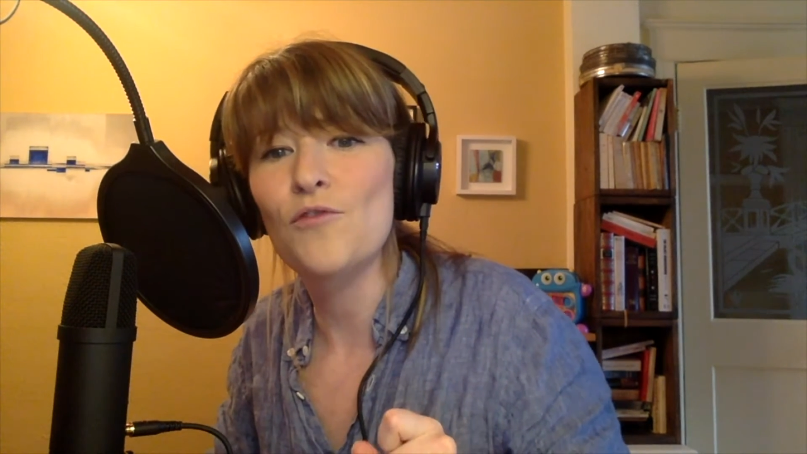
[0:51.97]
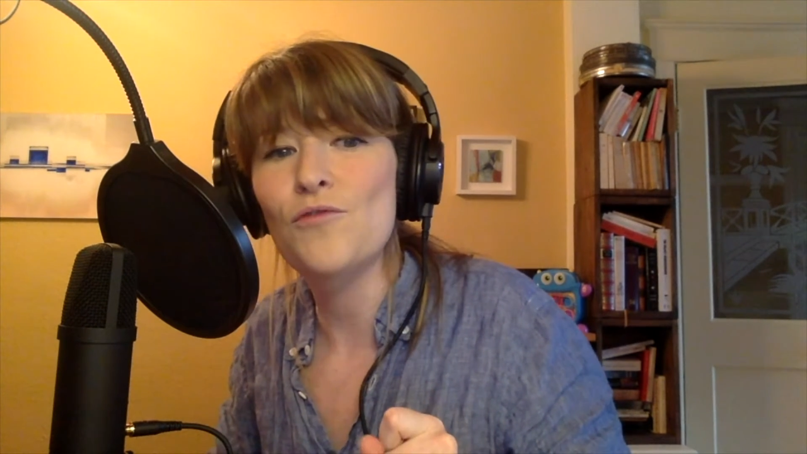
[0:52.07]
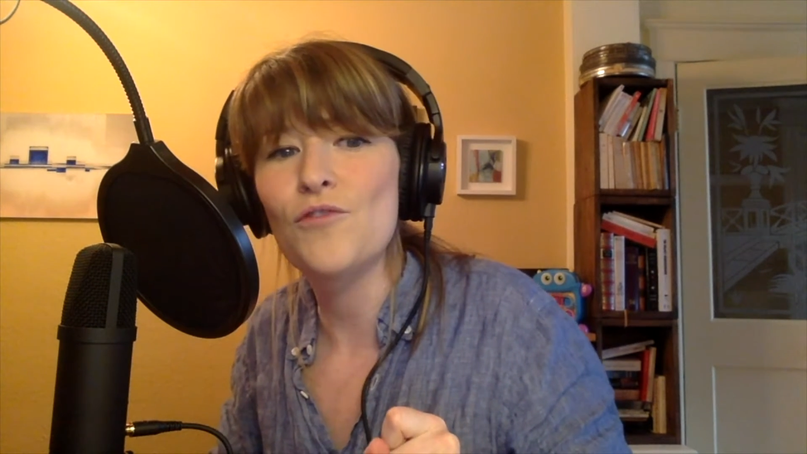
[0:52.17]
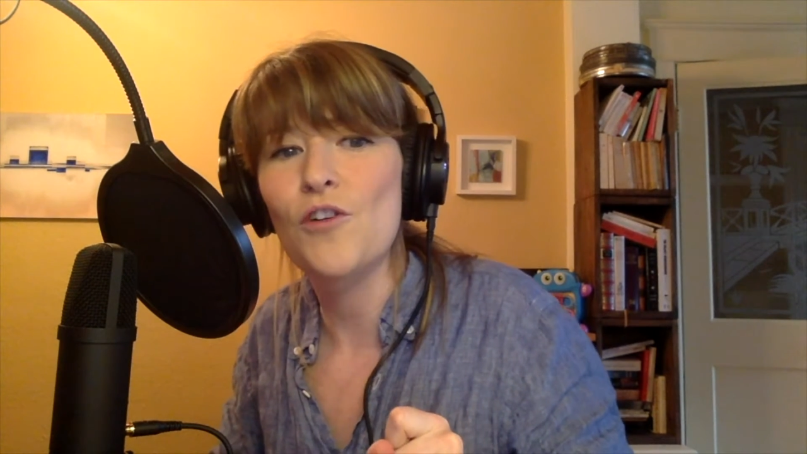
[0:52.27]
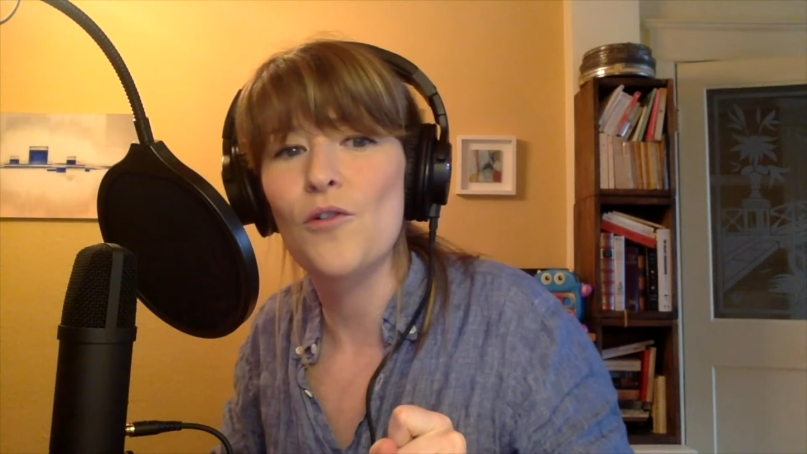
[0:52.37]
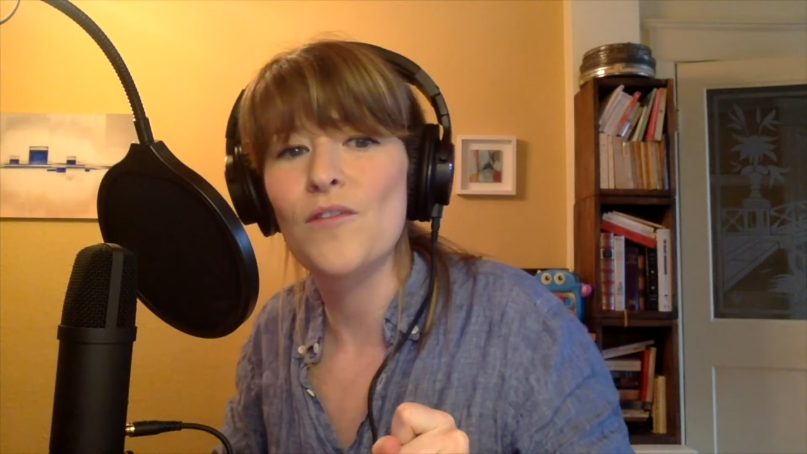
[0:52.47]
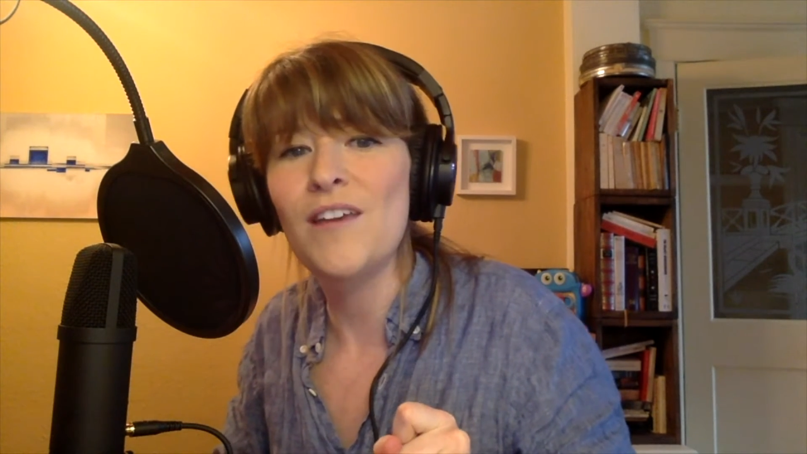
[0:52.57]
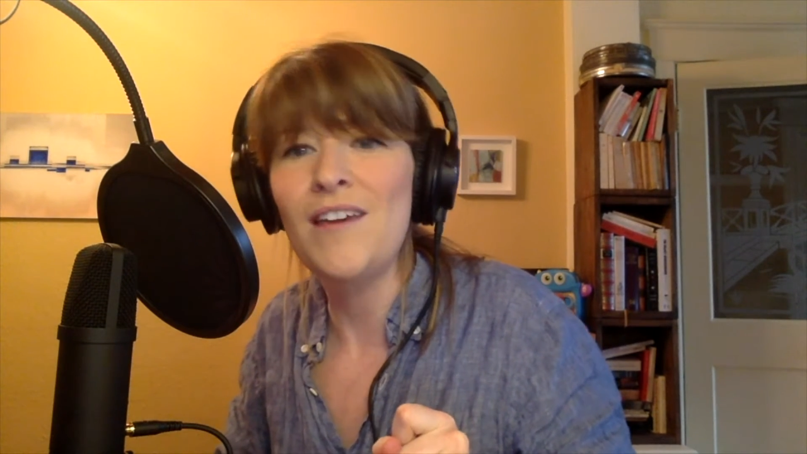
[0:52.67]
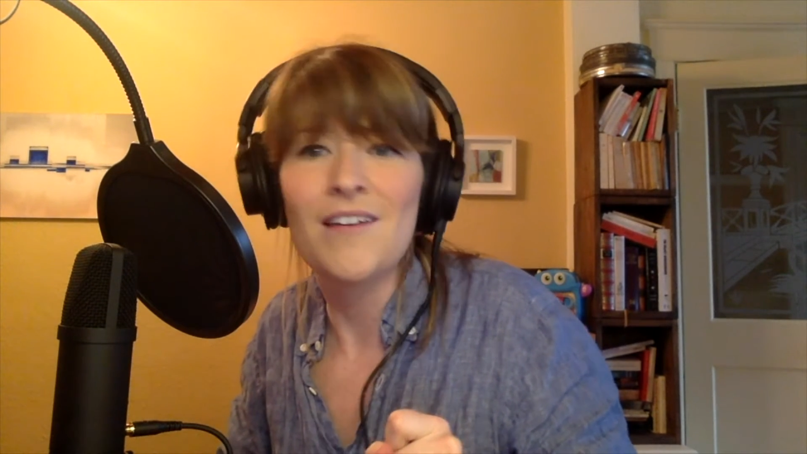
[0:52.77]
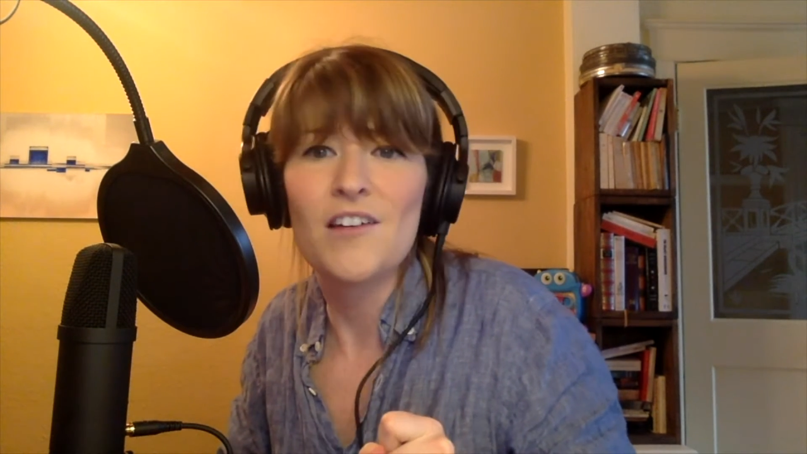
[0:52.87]
tour de
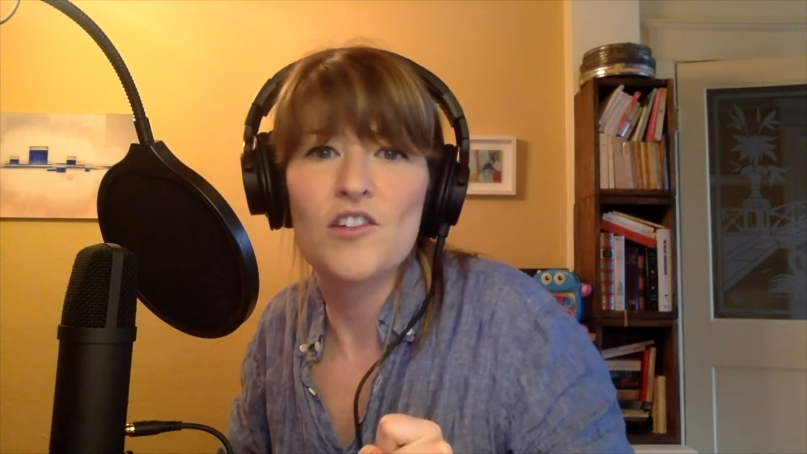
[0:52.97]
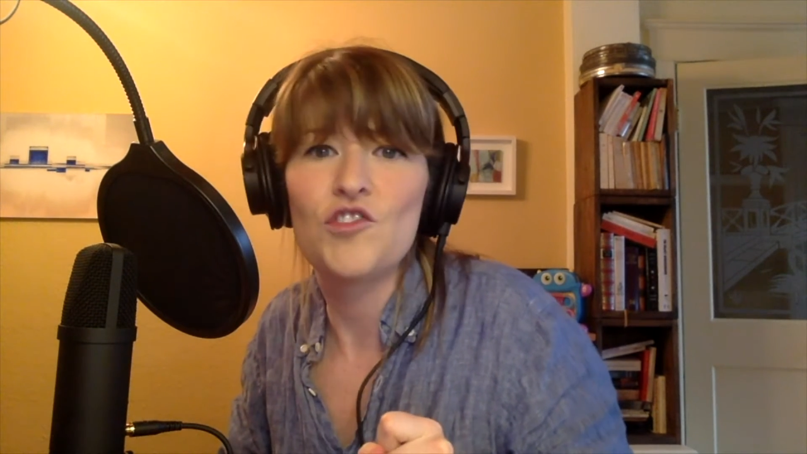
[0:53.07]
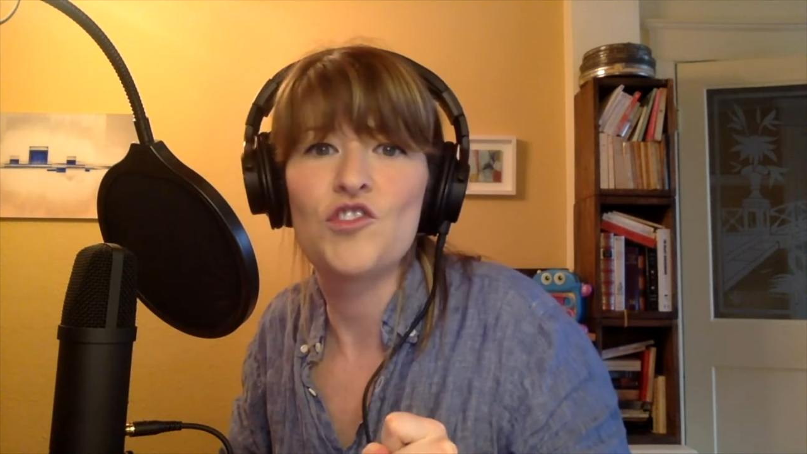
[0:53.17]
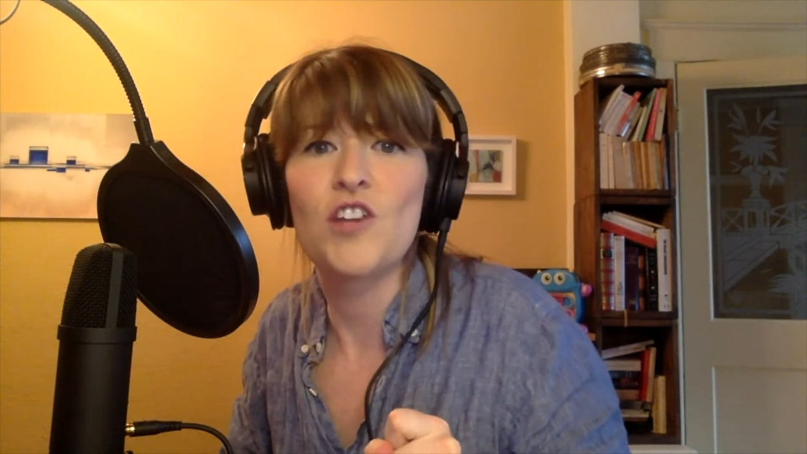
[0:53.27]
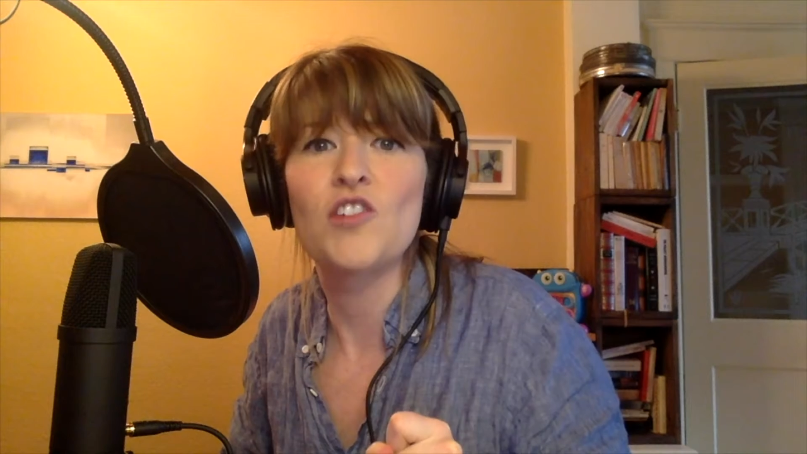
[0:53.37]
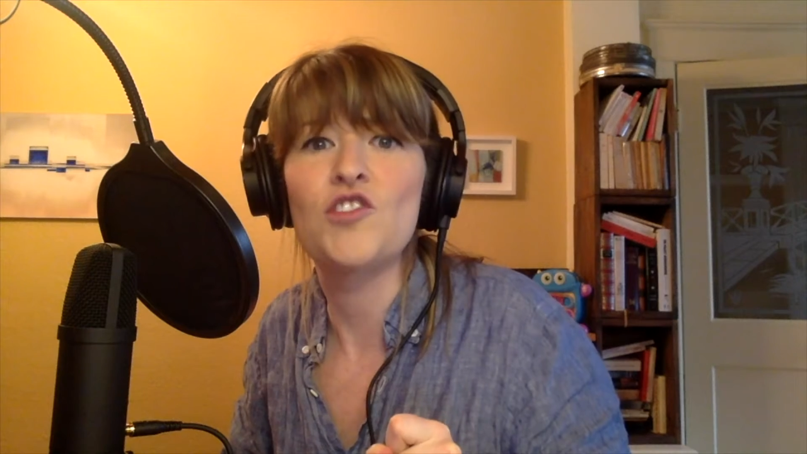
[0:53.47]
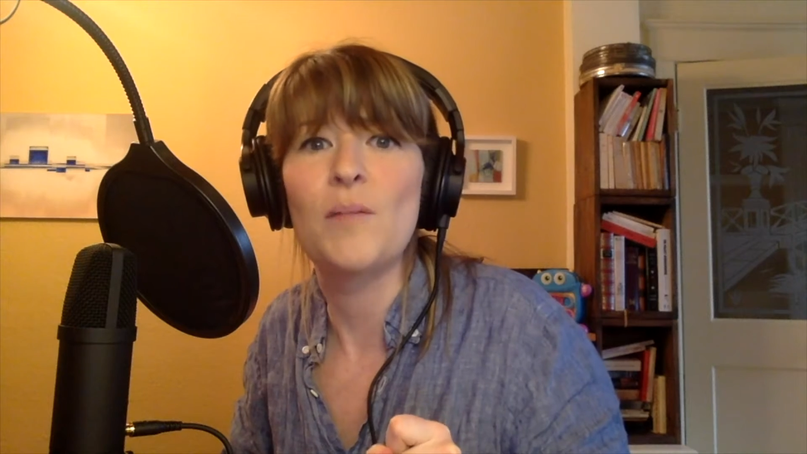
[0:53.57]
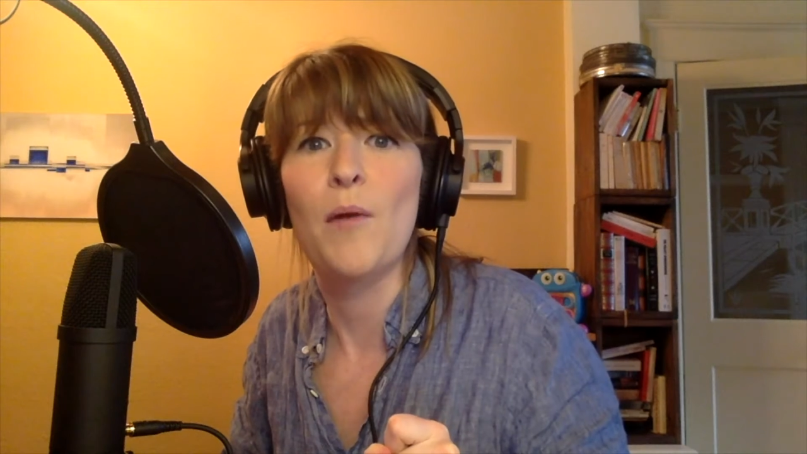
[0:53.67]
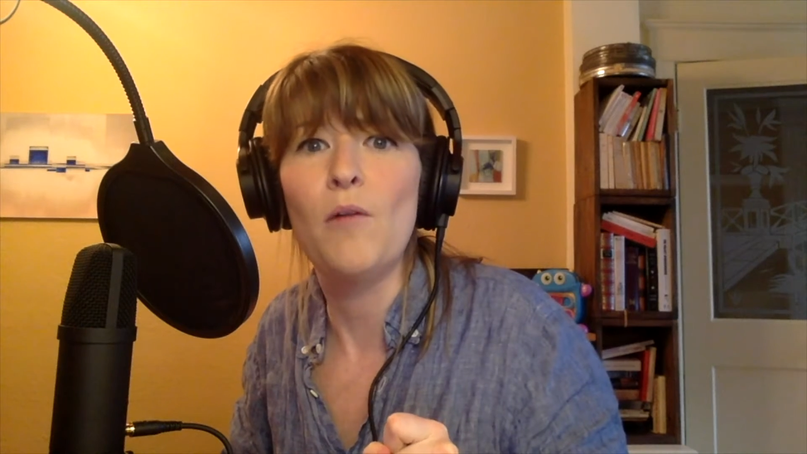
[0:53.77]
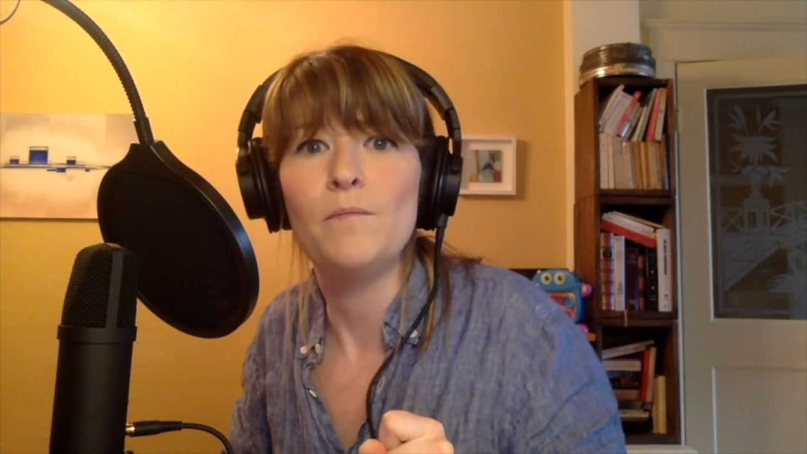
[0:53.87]
compter, je cherchais
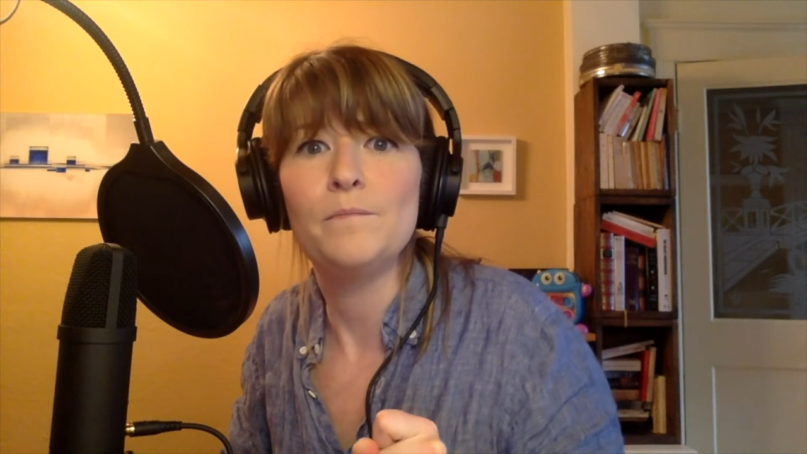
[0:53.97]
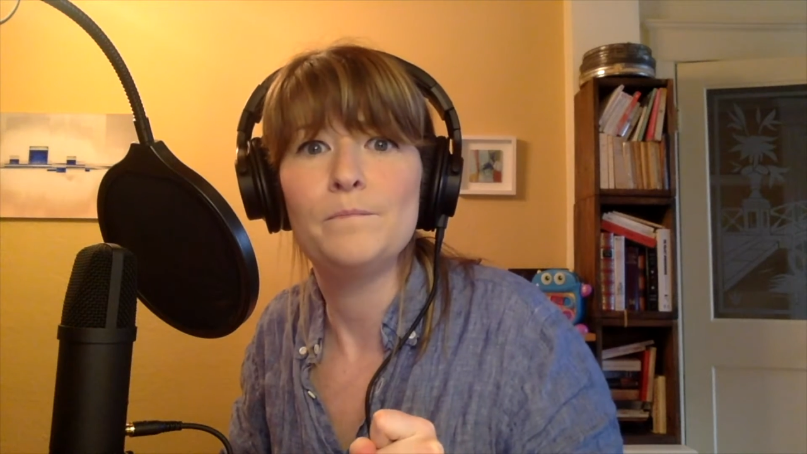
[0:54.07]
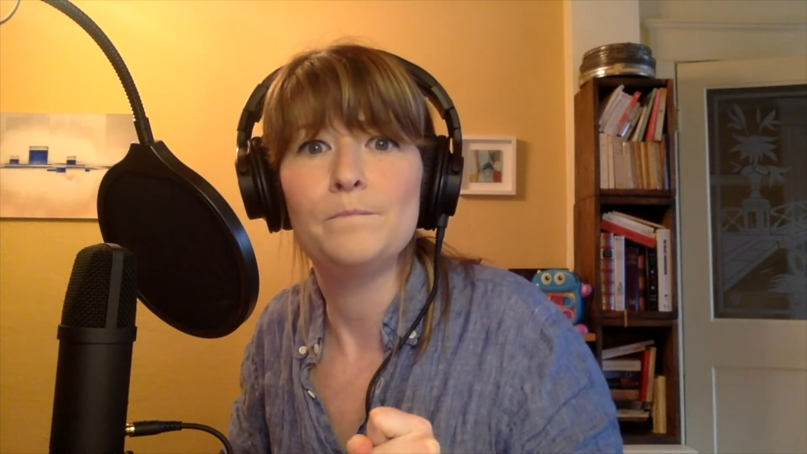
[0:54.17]
pas